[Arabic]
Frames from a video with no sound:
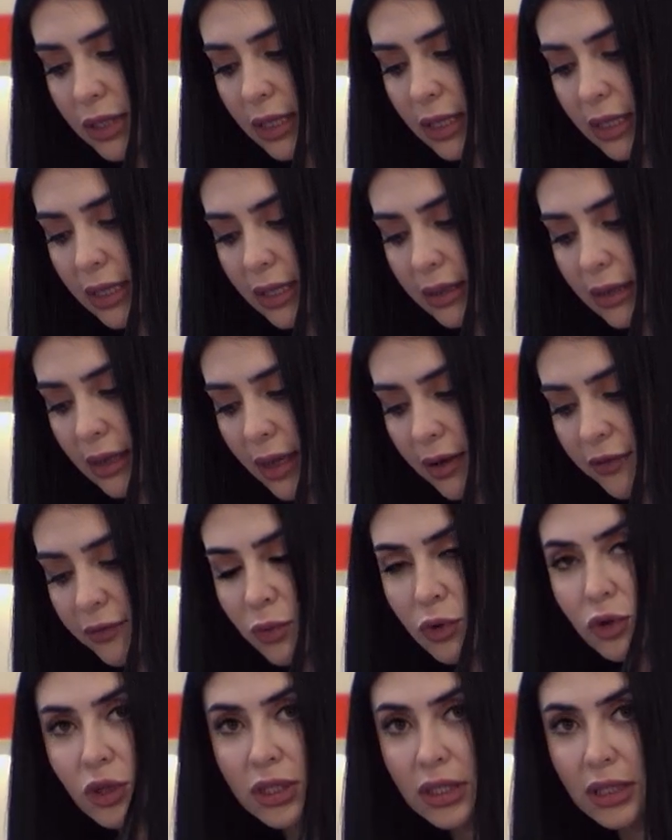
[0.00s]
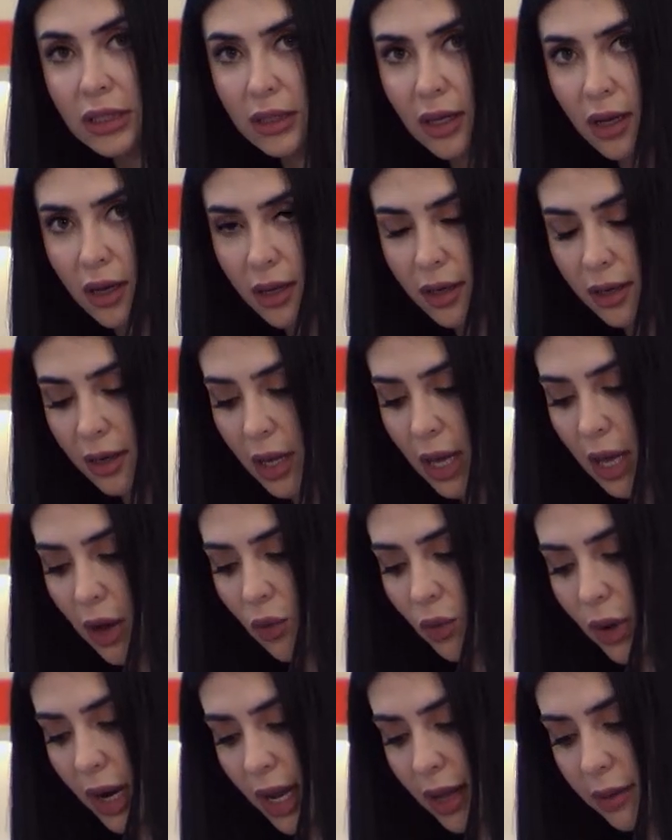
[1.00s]
الكتاف بنص الظهر
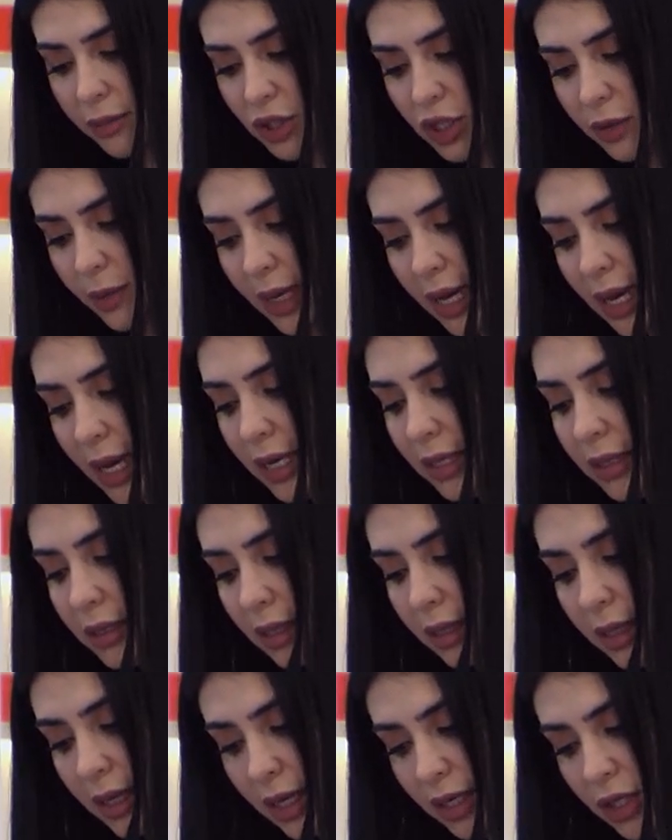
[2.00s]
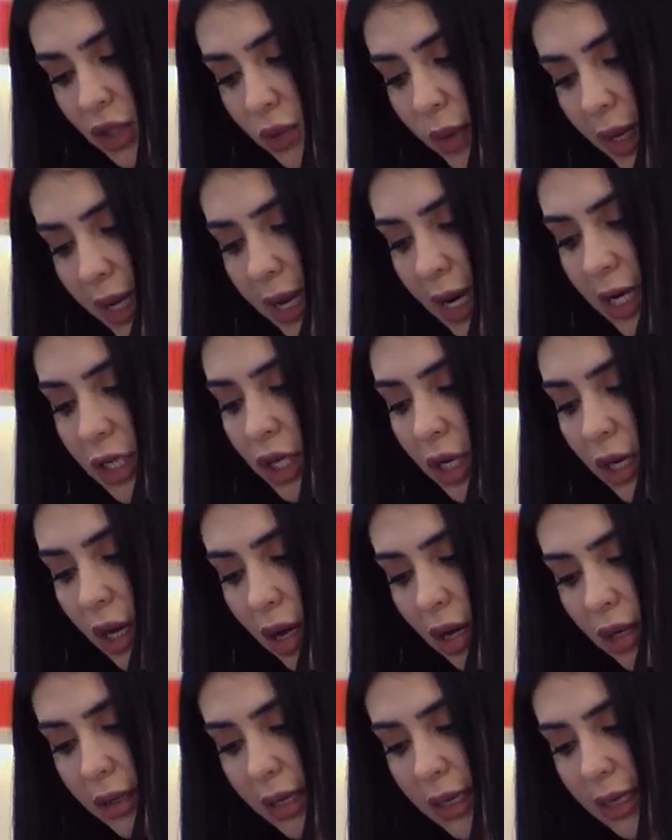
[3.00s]
ورح أمشي بهاي الطريقة شوي عشان
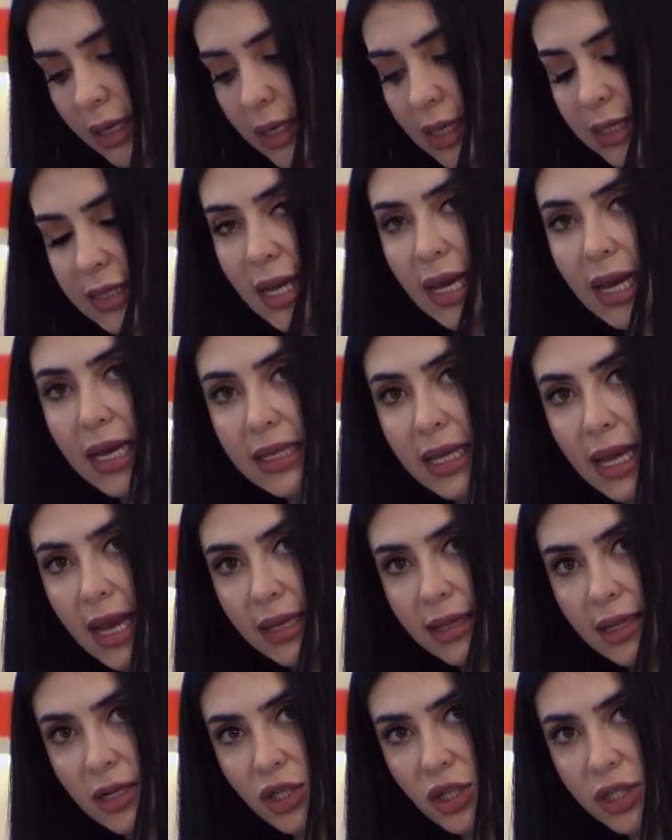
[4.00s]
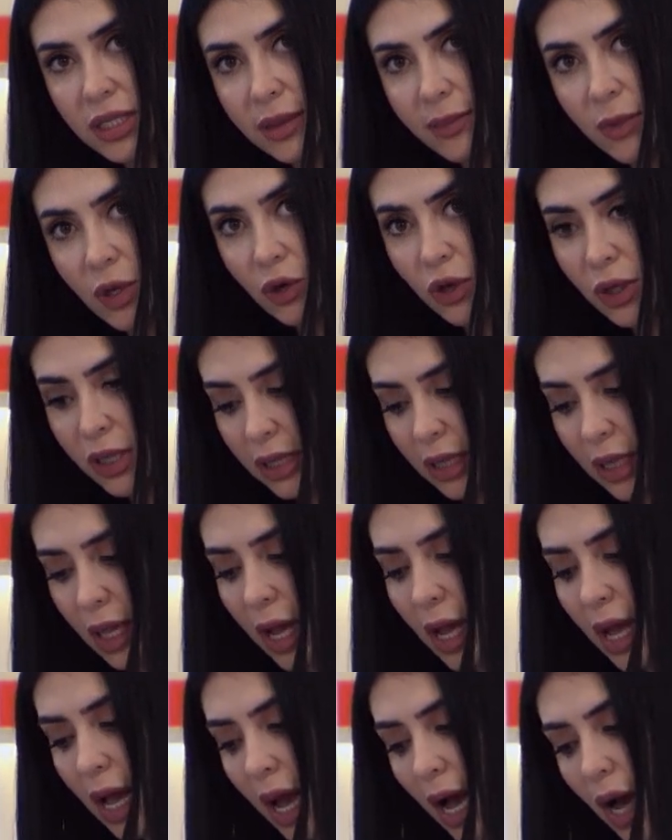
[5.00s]
أقدر إني أساعد هذا الجسم إنه
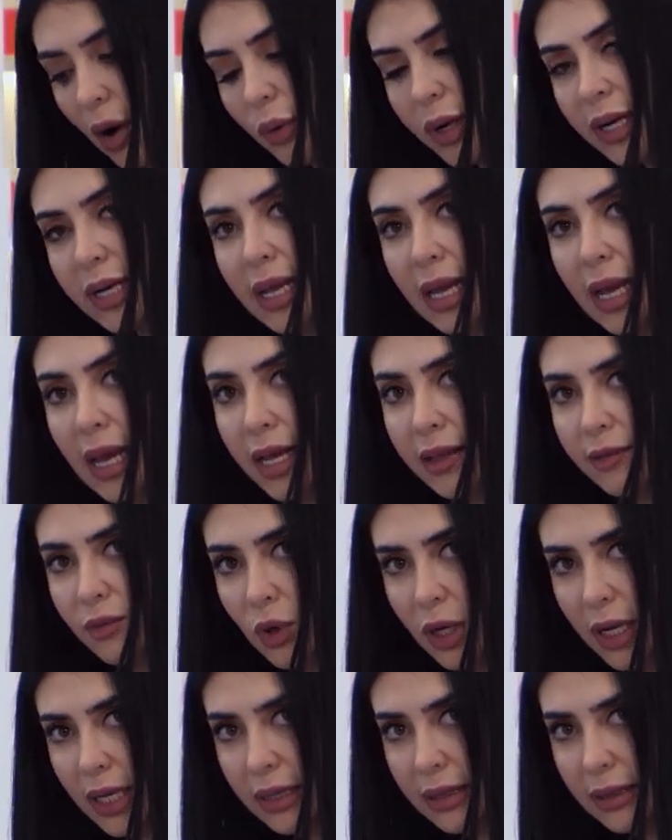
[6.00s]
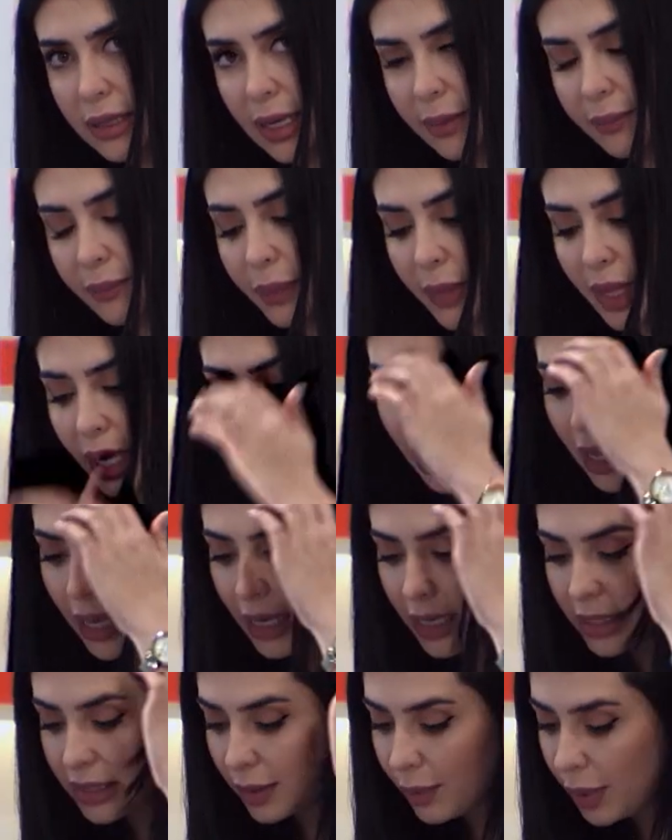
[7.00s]
يطلع أو إني أقدمه لقدام
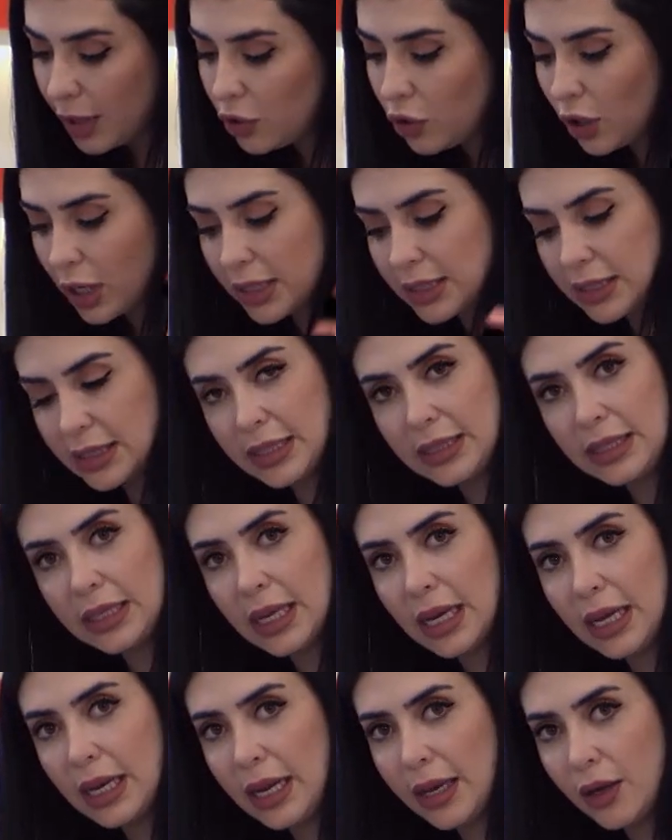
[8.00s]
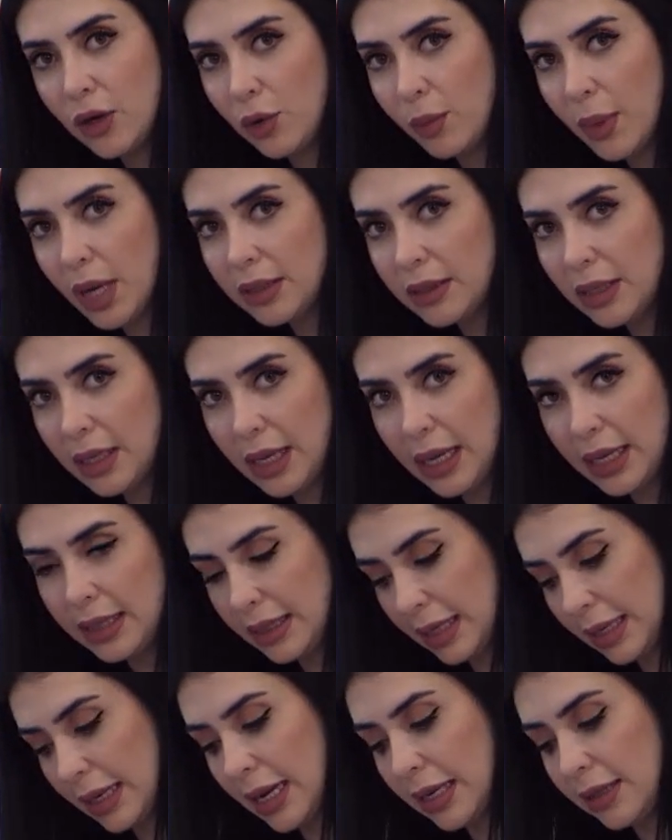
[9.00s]
إذا برضه حسيتي لهلأ إنه ما طلع
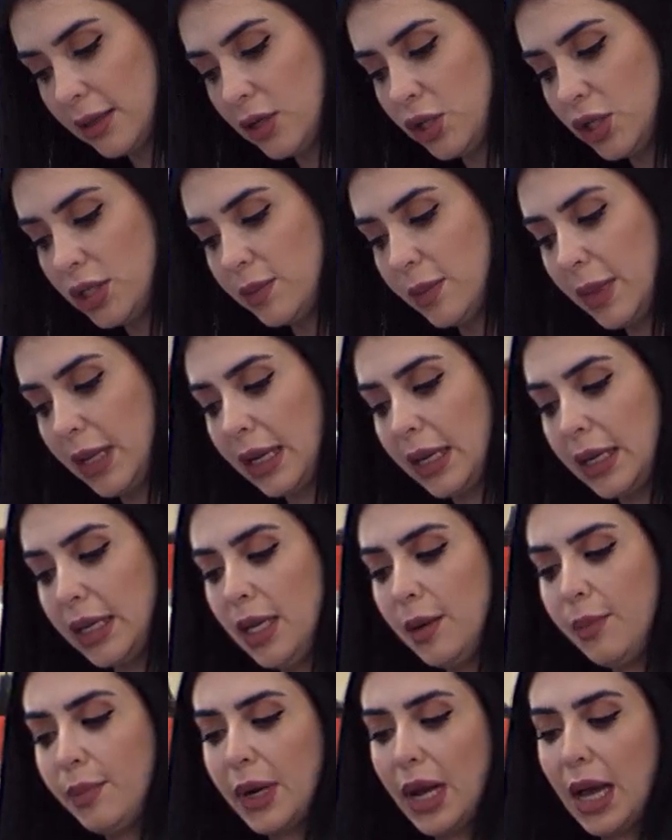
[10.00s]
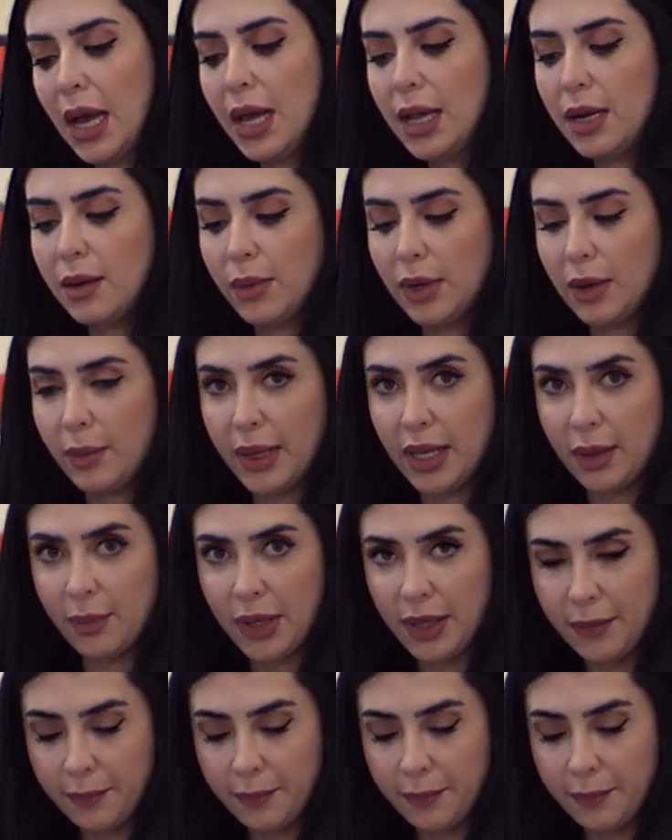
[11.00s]
عندك هذا الجسم الغريب رح أقلب البيبي